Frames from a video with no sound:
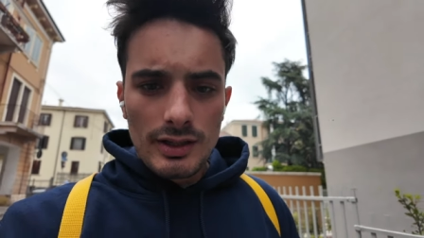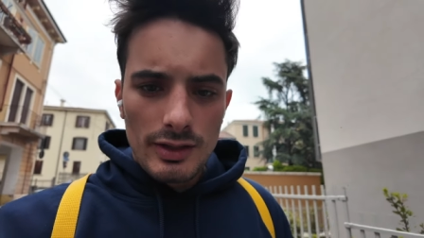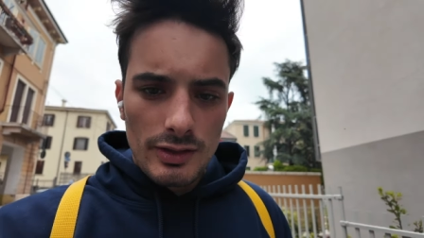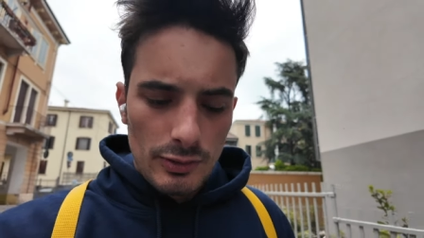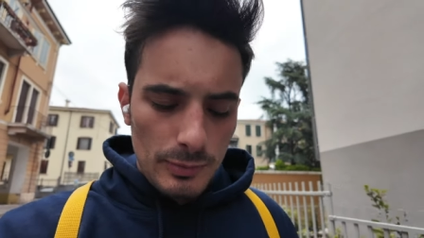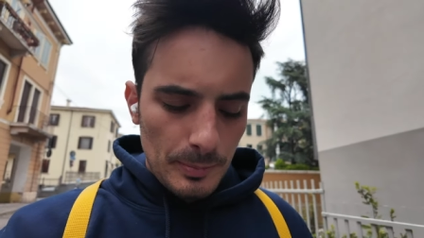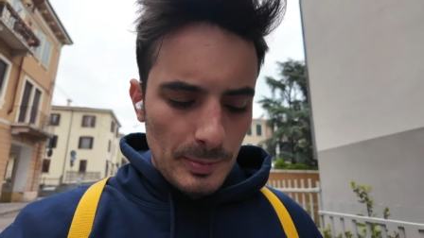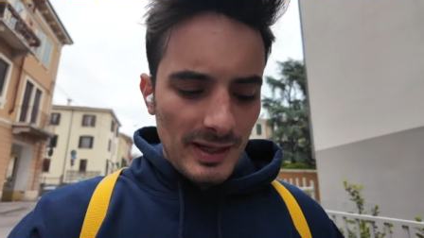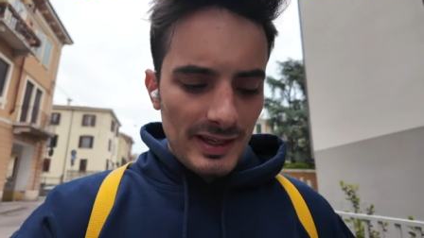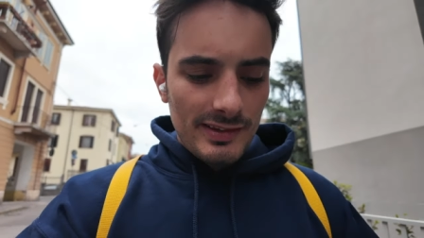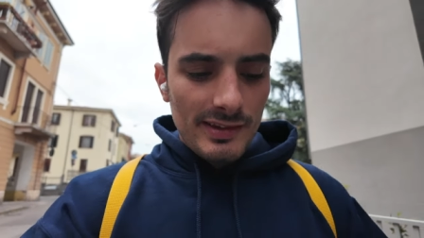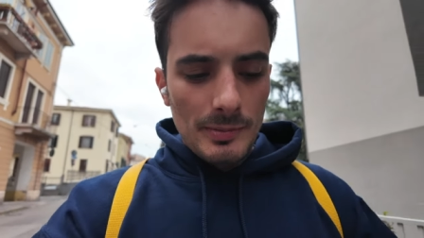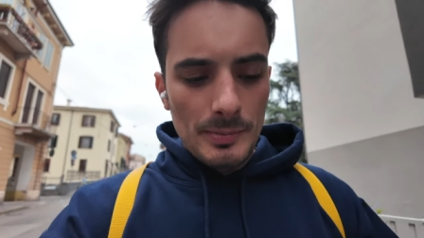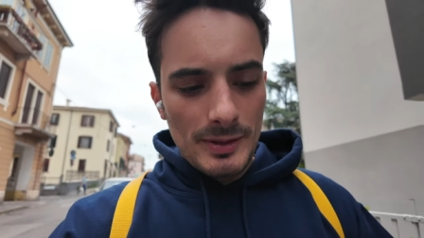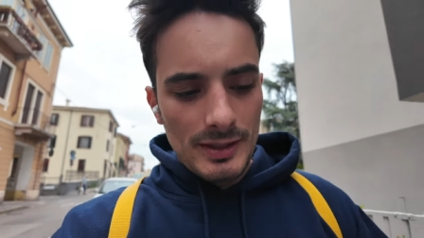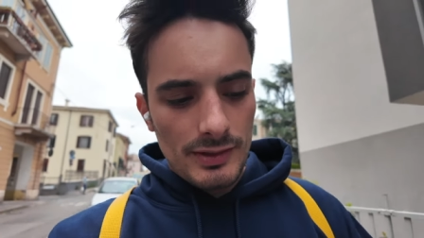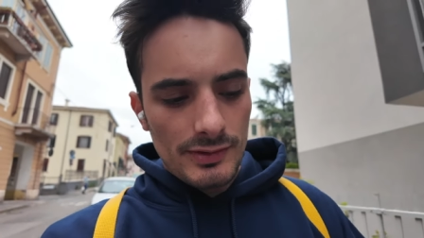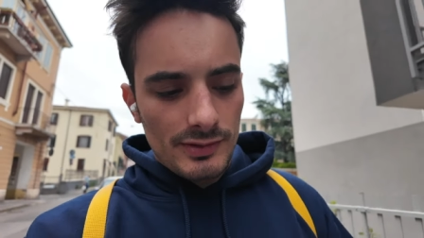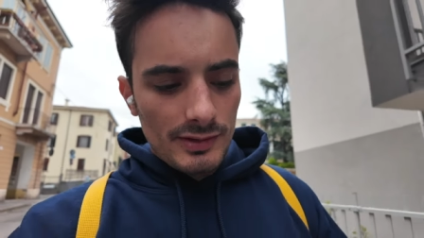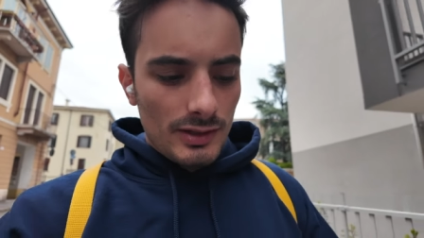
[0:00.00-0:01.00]
Spesa
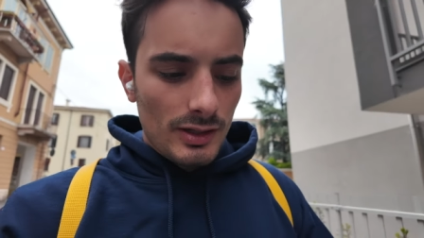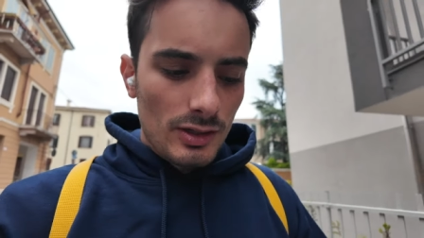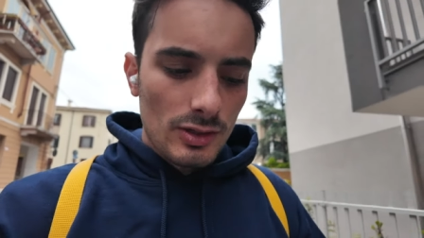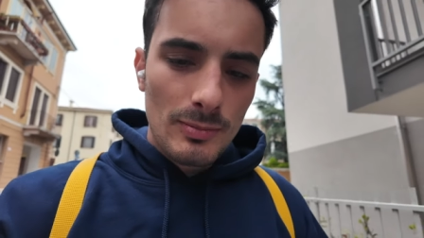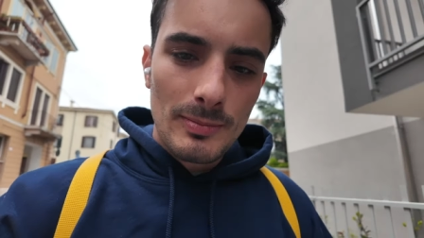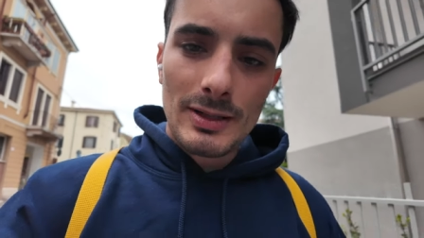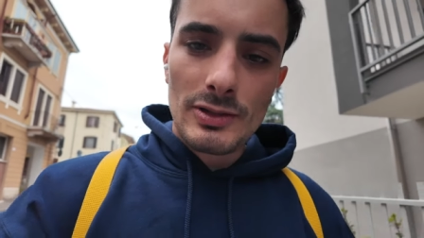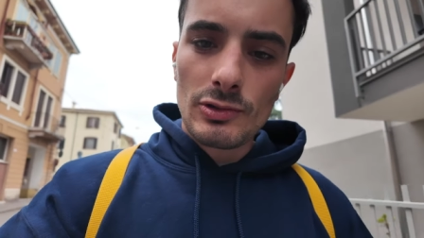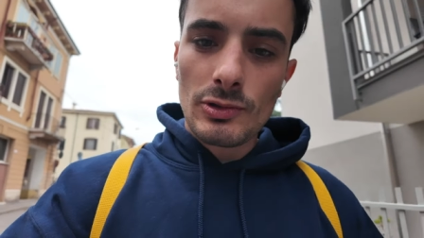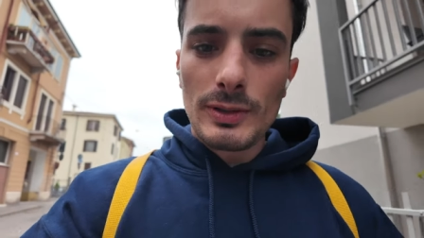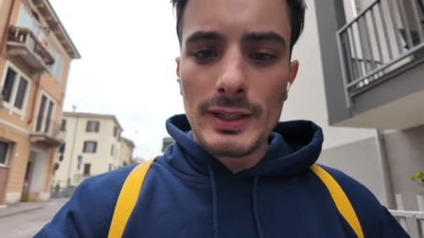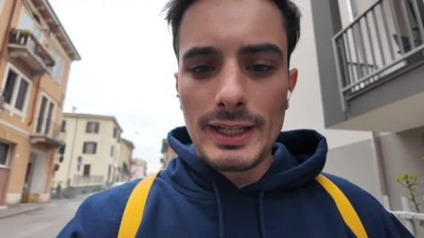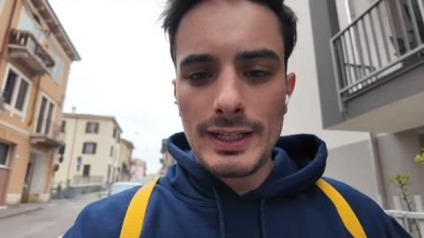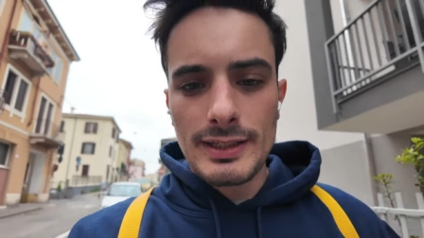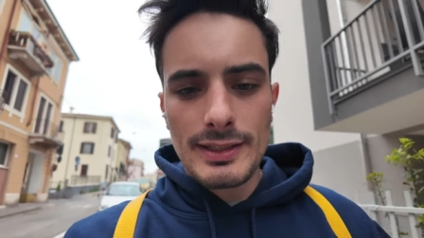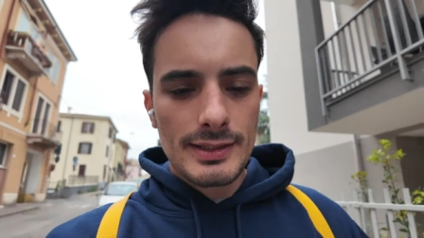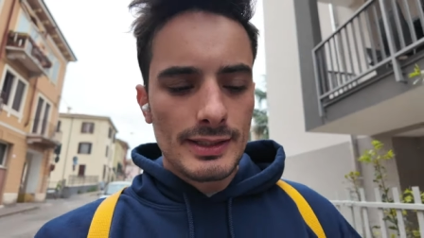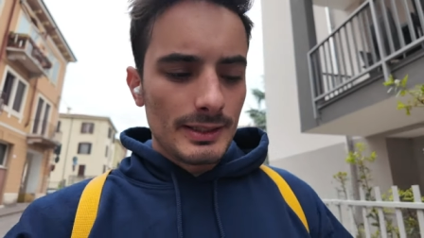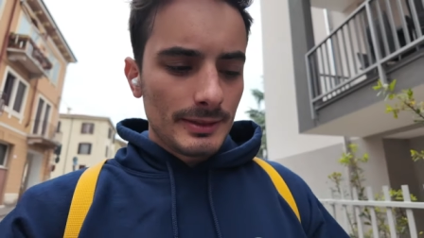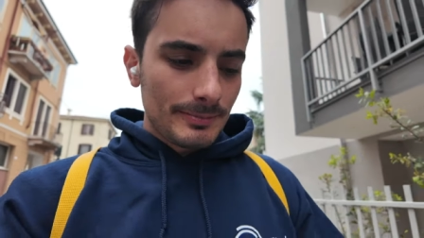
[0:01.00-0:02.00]
perché sennò non mangio
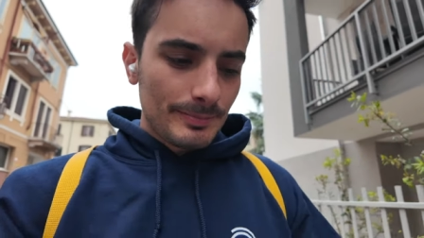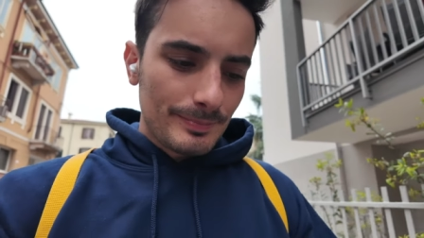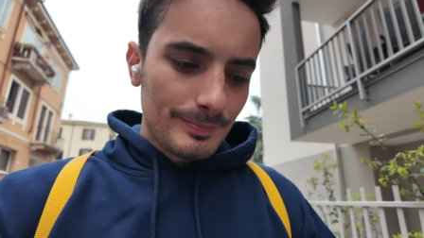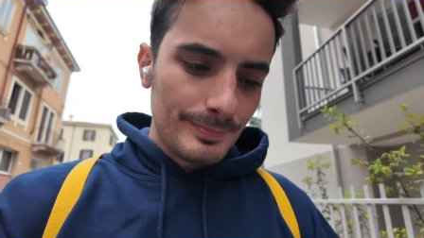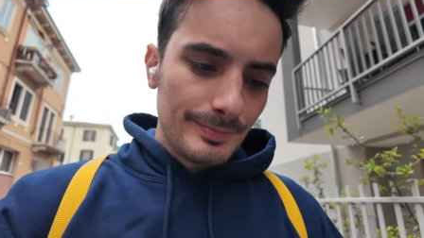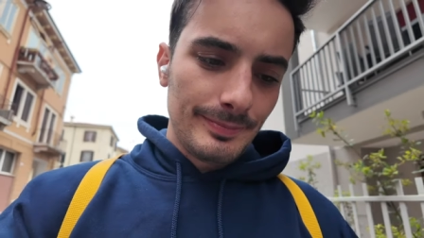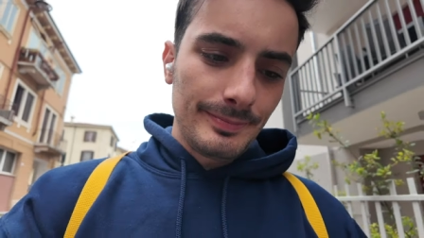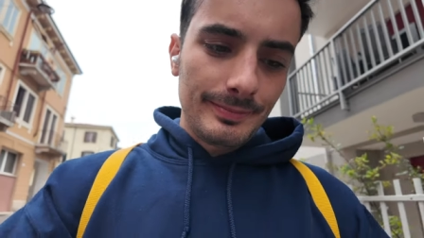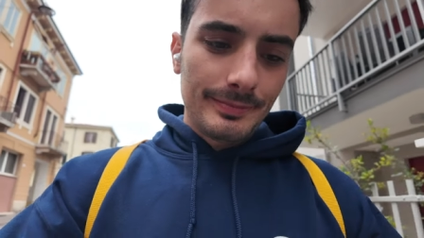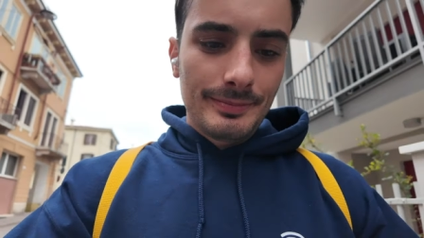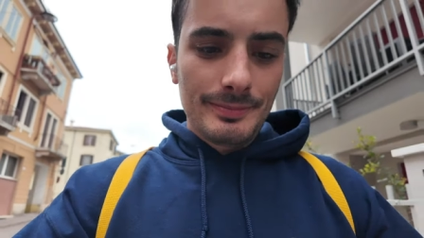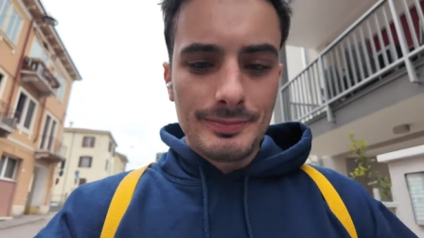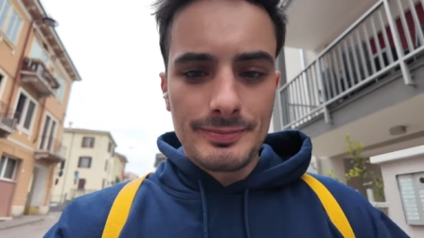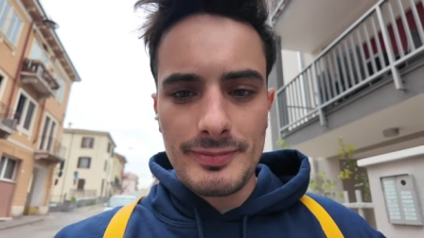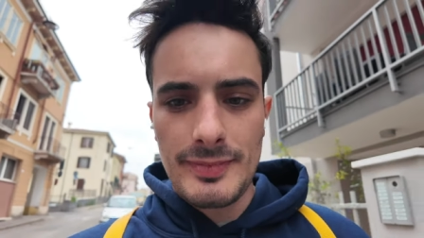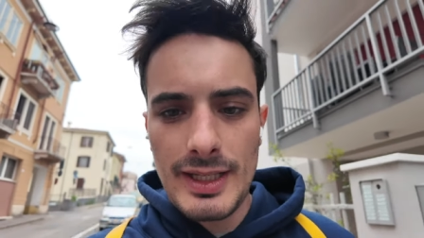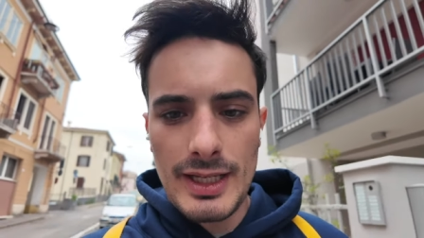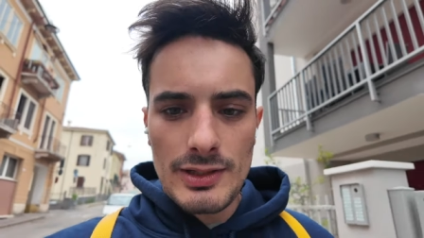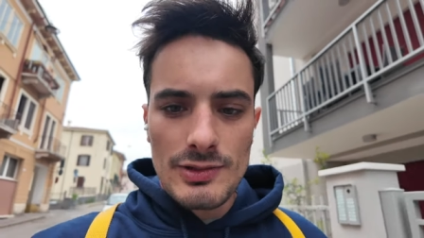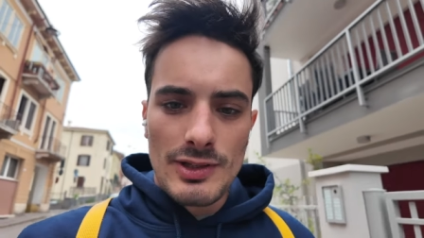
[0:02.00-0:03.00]
niente
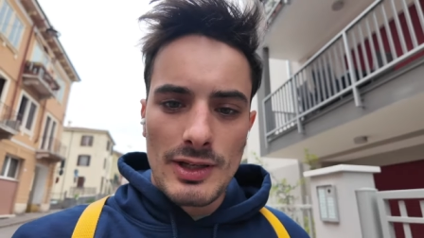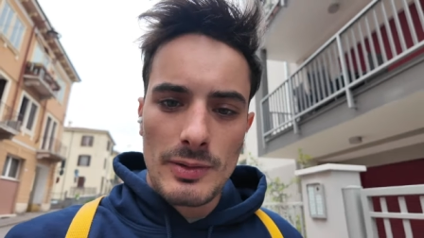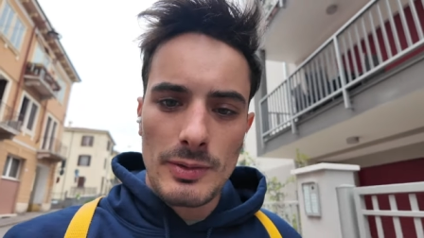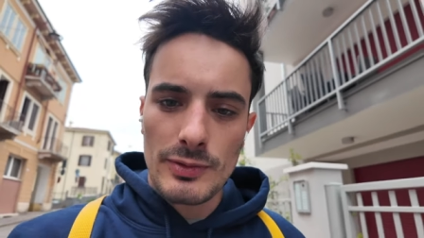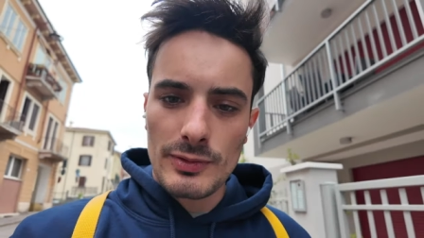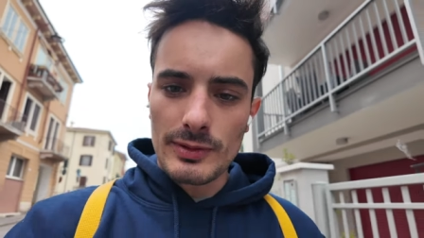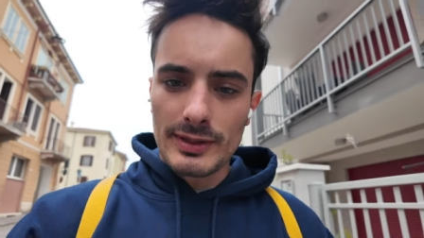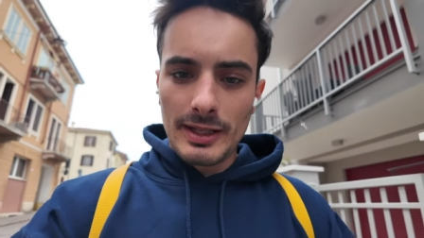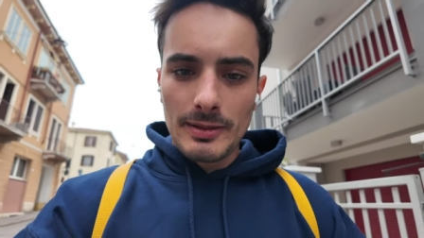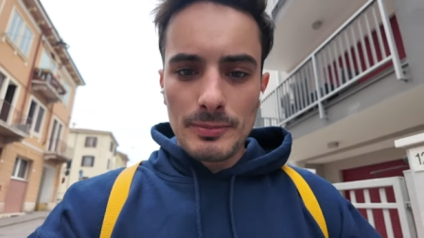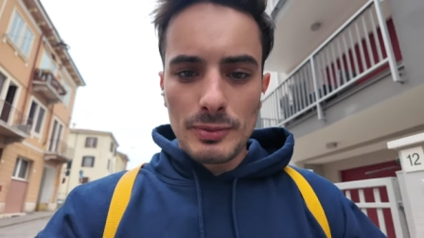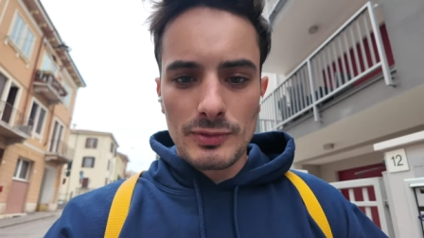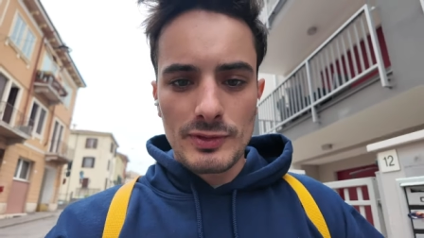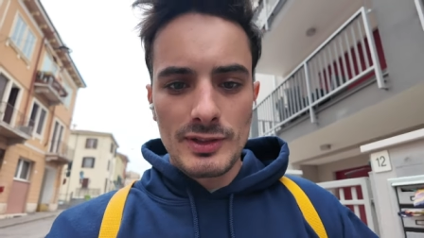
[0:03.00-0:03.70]
e c'è questo tempo